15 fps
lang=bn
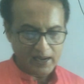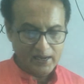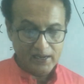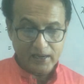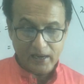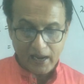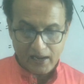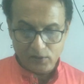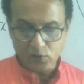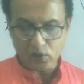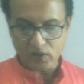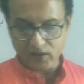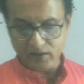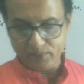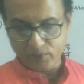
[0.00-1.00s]
এই এই
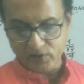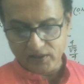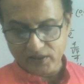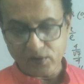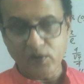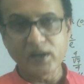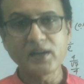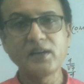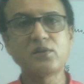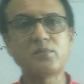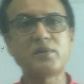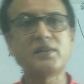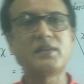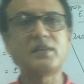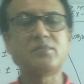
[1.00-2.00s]
ধরনের প্রতিটা অঙ্কেই
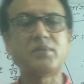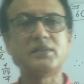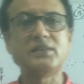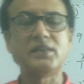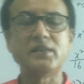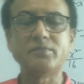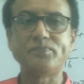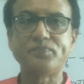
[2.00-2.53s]
তোমরা দেখবা যে